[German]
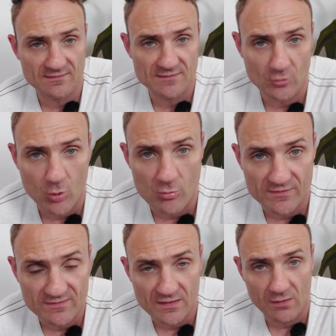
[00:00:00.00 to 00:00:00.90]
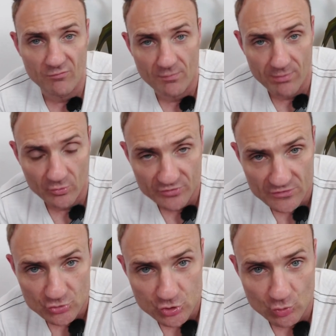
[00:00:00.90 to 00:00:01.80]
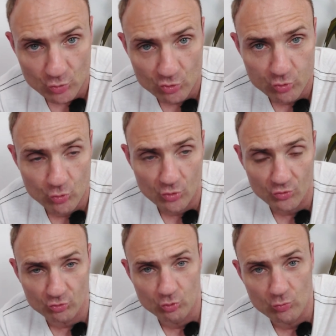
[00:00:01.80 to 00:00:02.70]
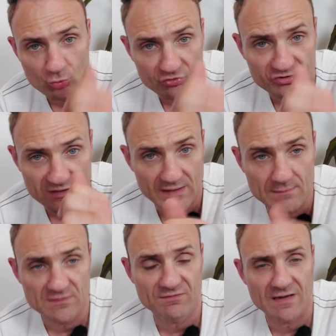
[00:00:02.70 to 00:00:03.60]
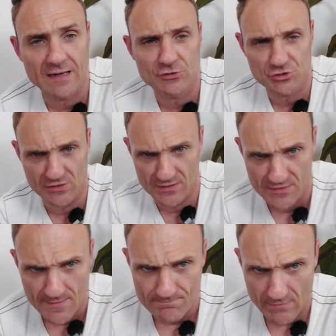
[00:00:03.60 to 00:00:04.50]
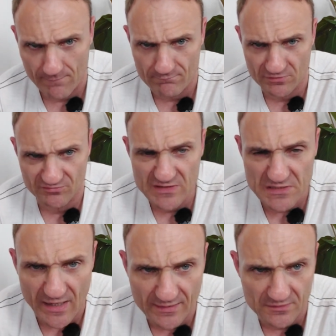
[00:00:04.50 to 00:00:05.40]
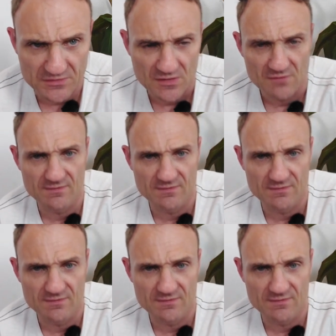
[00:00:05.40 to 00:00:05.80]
Es sind ja kommerziell aufgebaute Strukturen und du musst dir eben die Frage stellen, na, was will ich eigentlich?